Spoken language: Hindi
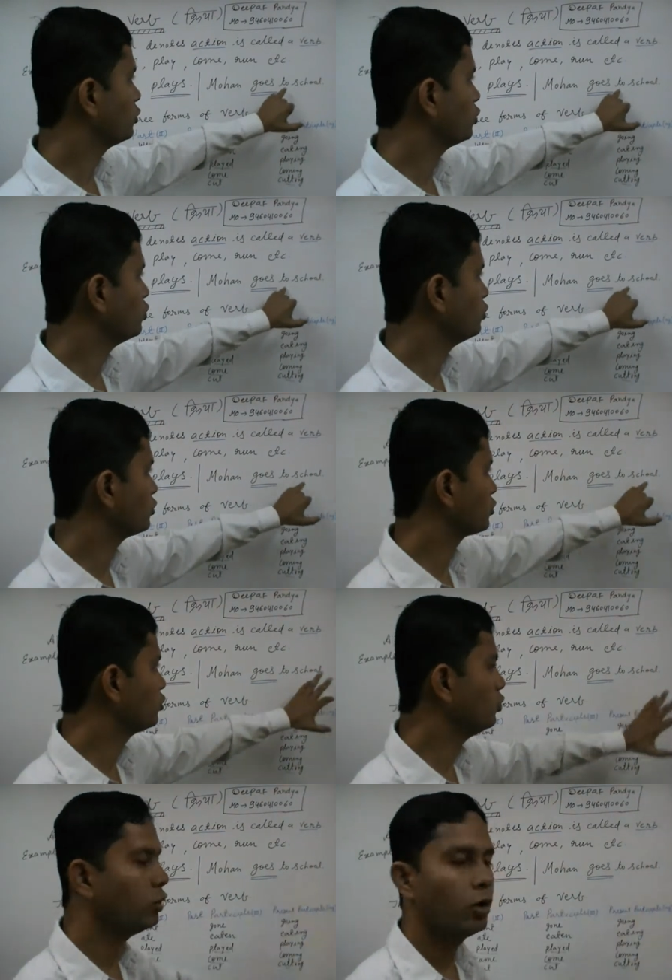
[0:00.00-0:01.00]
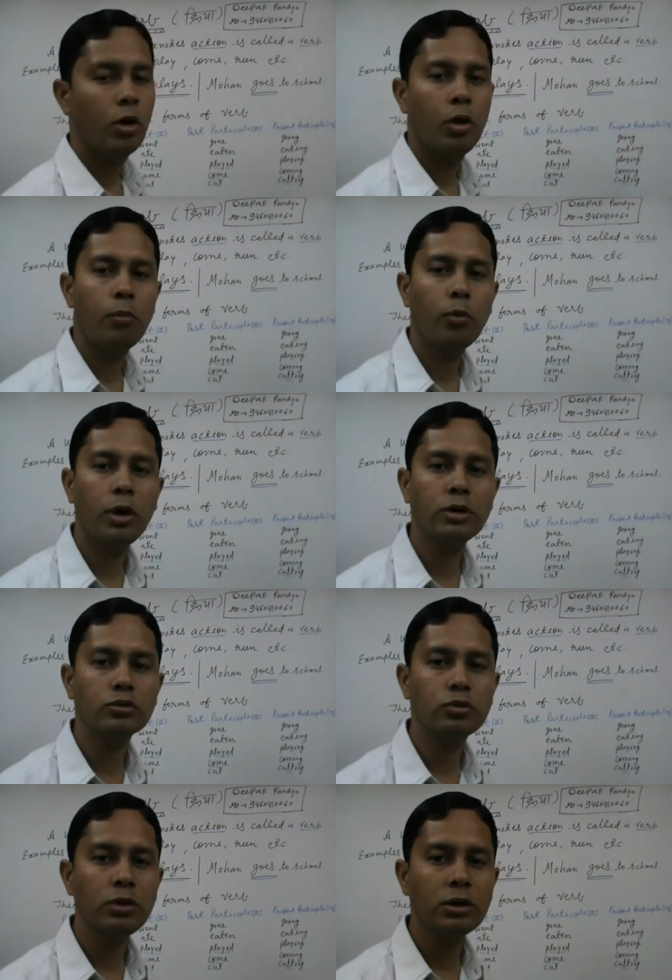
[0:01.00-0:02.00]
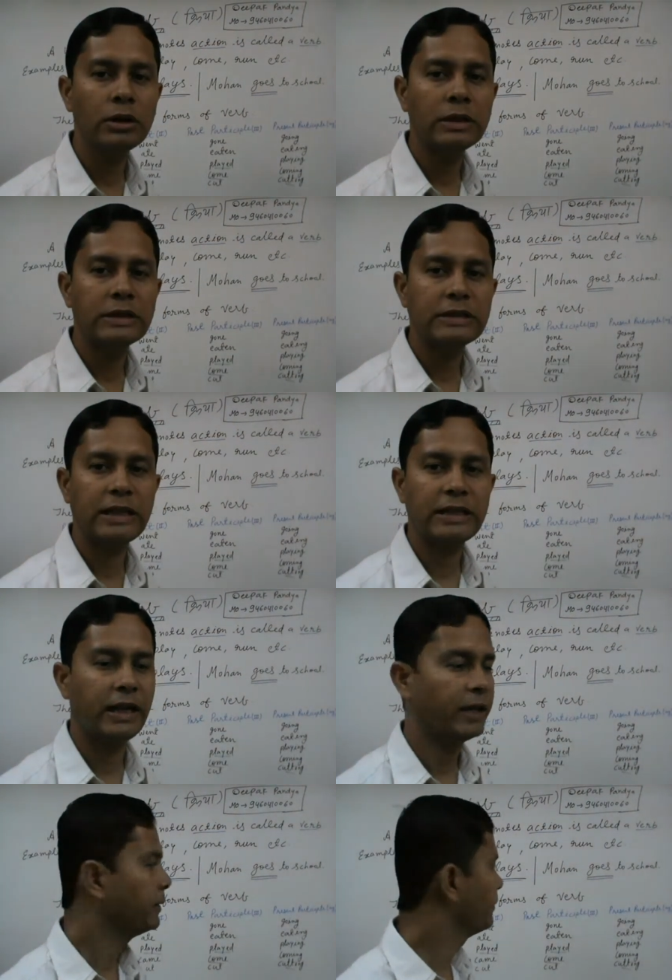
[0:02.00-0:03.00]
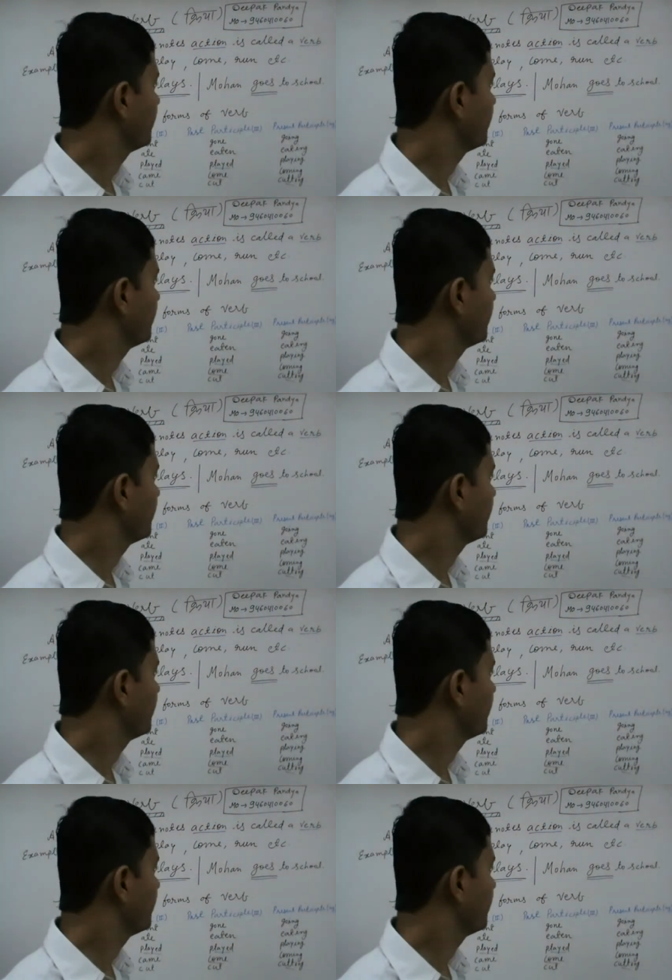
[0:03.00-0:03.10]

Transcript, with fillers: टू स्कूल मोहन स्कूल जाता है